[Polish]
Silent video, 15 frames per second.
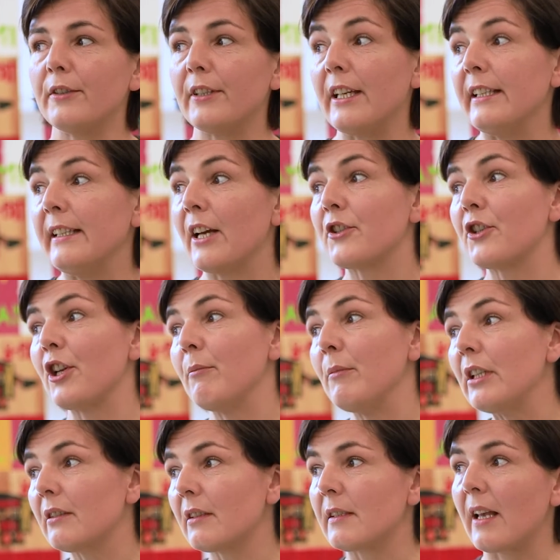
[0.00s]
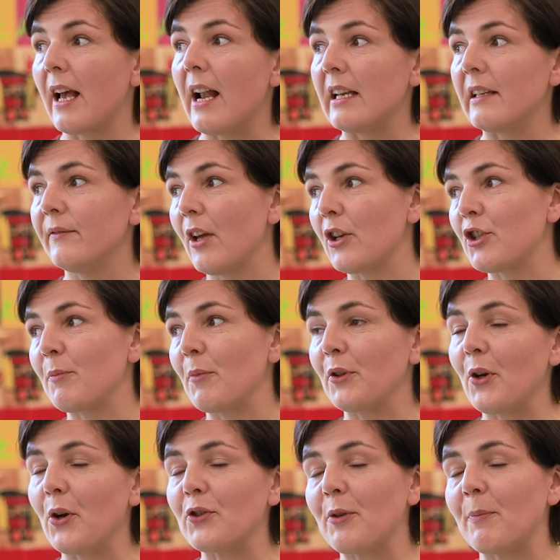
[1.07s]
tej naszej mikroskali, w naszym
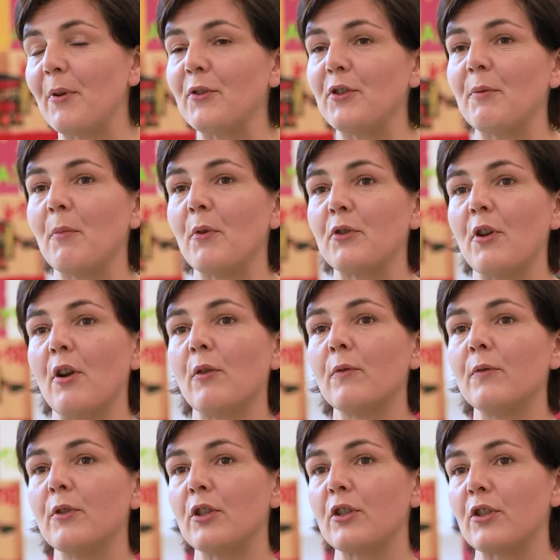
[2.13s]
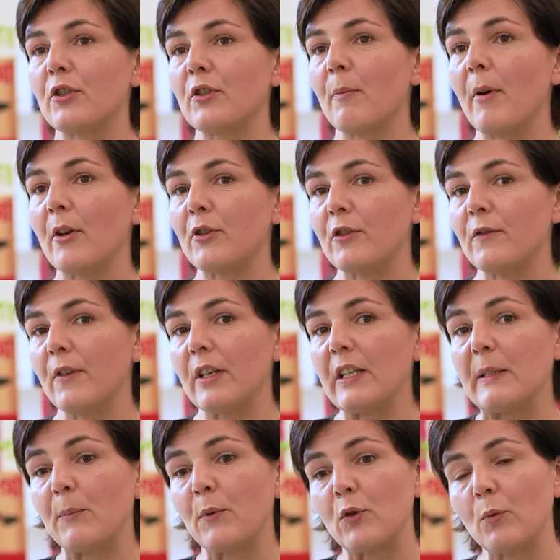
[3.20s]
ogrodzie będzie można również zobaczyć, w
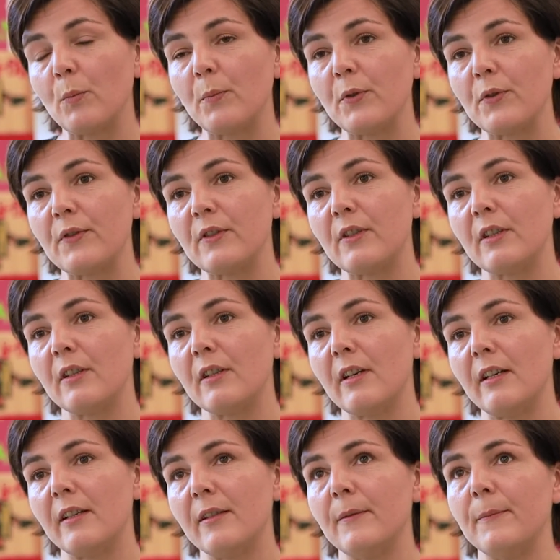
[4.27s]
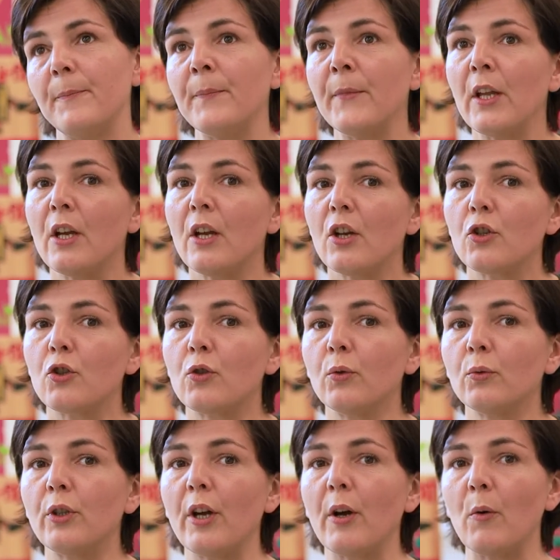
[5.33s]
jaki sposób z
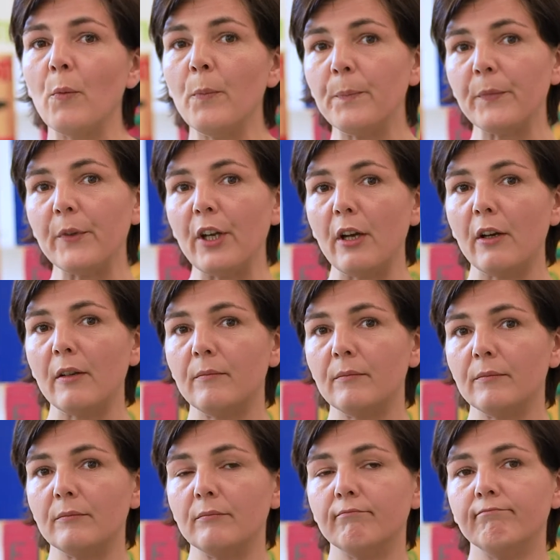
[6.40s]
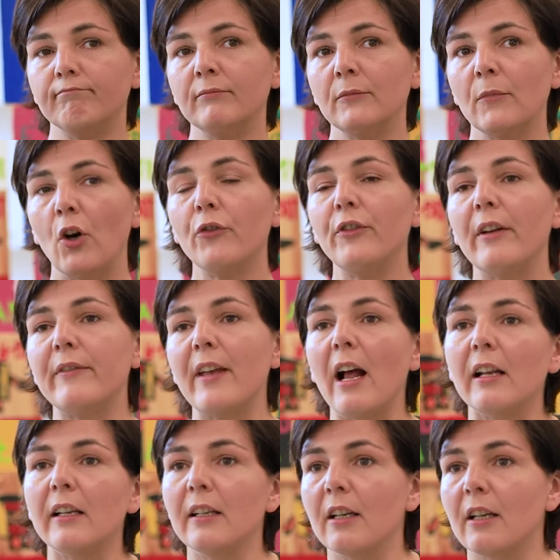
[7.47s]
źródeł
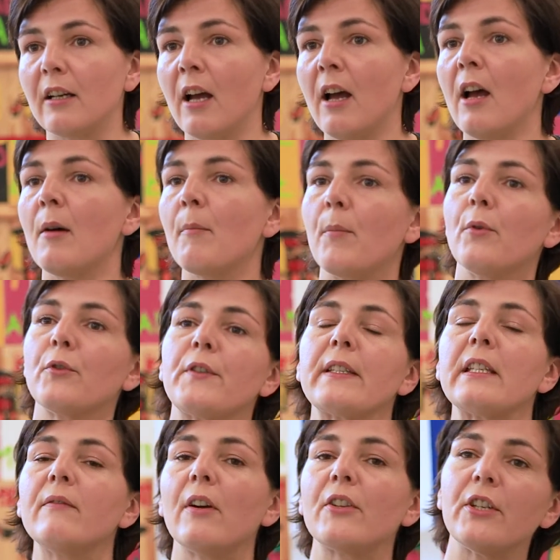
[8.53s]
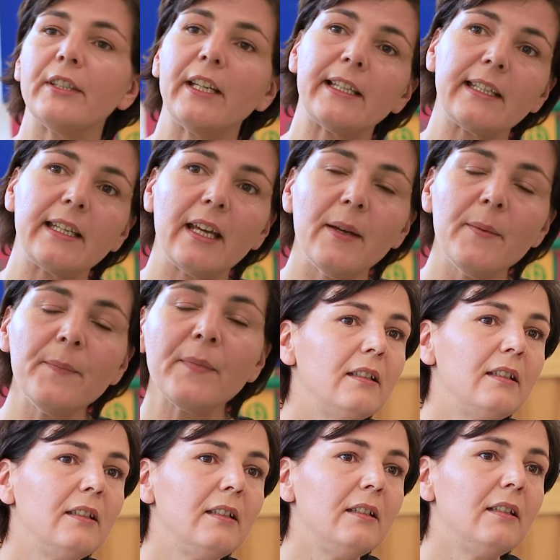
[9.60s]
odnawialnych pozyskiwać energię.
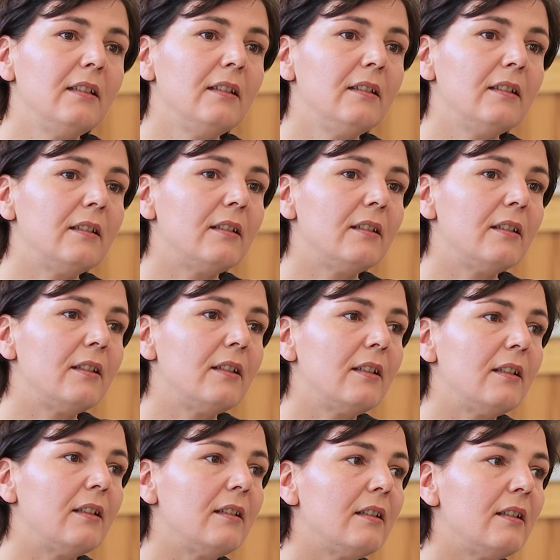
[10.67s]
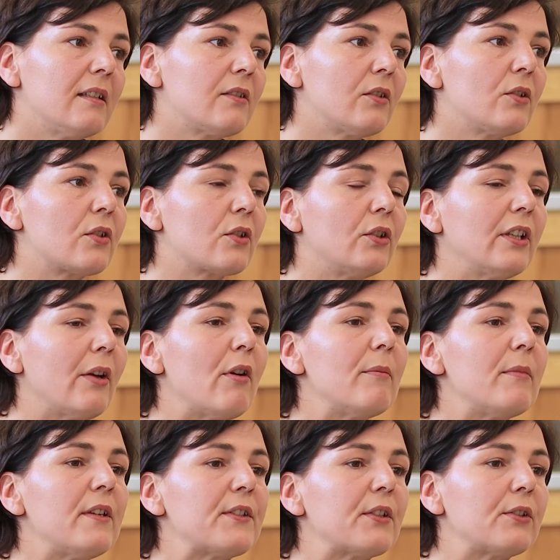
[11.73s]
I jest to
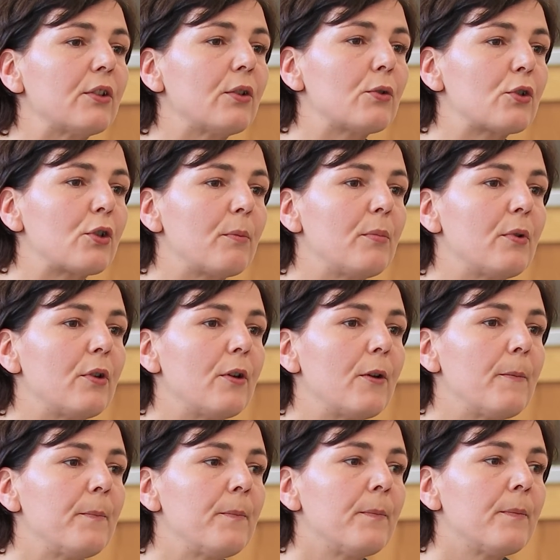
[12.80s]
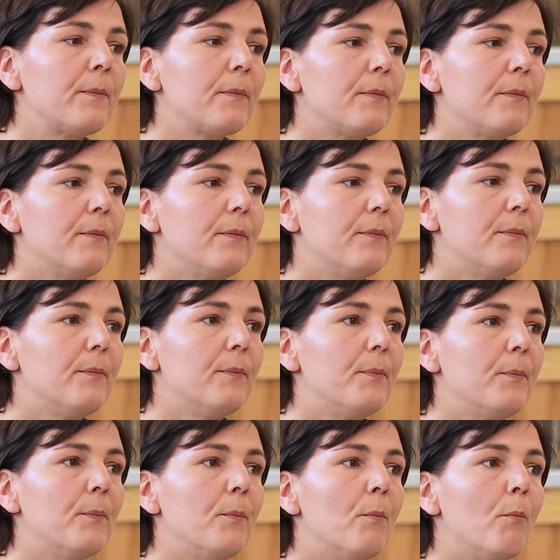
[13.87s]
doskonałe miejsce do tego, żeby
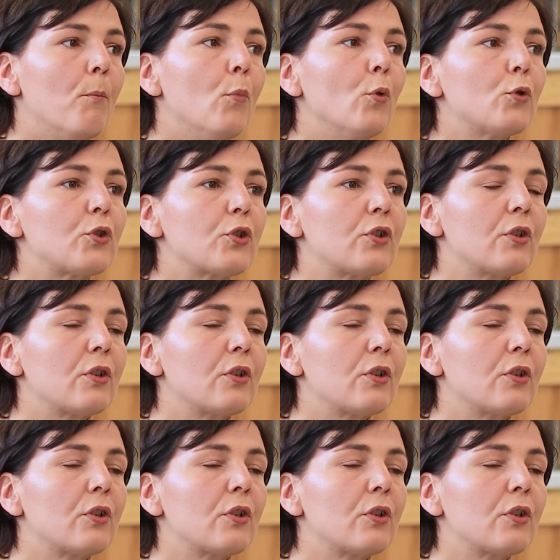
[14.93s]
Mm, móc